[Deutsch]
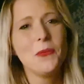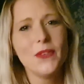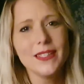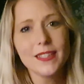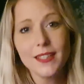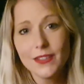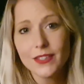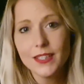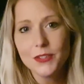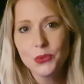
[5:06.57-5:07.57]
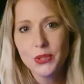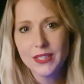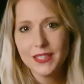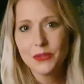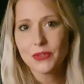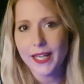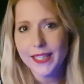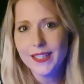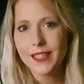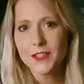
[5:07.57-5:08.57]
und wenn du hier intuitiv
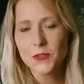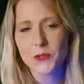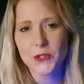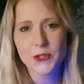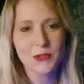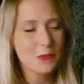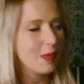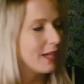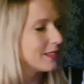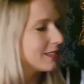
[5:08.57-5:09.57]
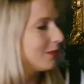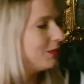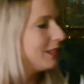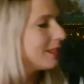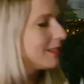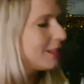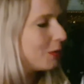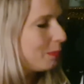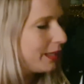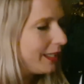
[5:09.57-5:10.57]
reingehen sollst und merkst dann, wie das
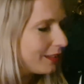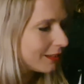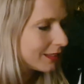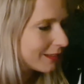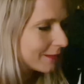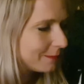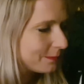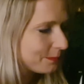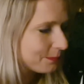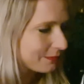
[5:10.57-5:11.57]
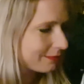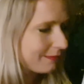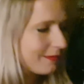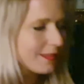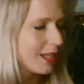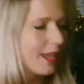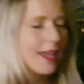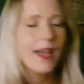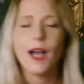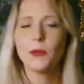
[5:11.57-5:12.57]
hier blinkert,
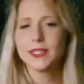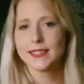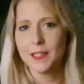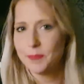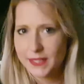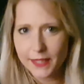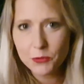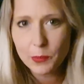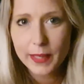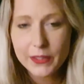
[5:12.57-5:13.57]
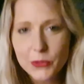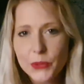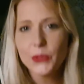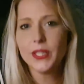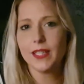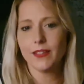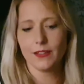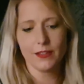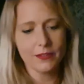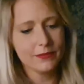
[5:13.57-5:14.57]
aber das gibt es ja nur bei der
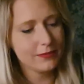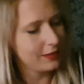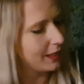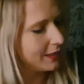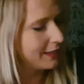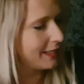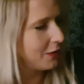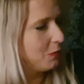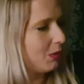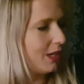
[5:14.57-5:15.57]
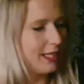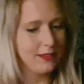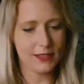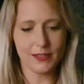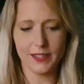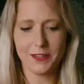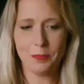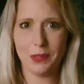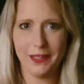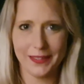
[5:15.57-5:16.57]
Königin, ne? Da ist ja immer alles nicht
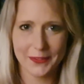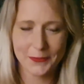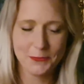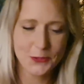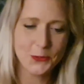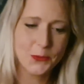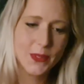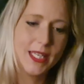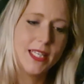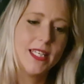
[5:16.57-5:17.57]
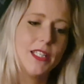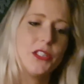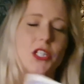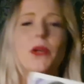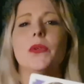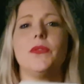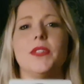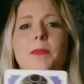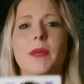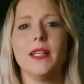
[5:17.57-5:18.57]
geplant. So, schauen
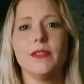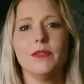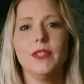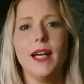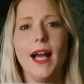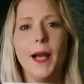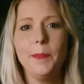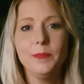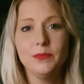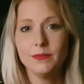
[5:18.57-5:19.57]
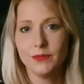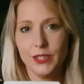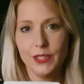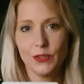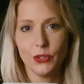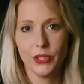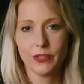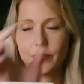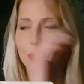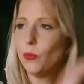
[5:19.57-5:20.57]
wir mal. Wir haben die
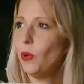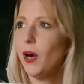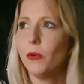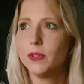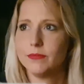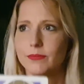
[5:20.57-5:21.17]
Sonne. Wow.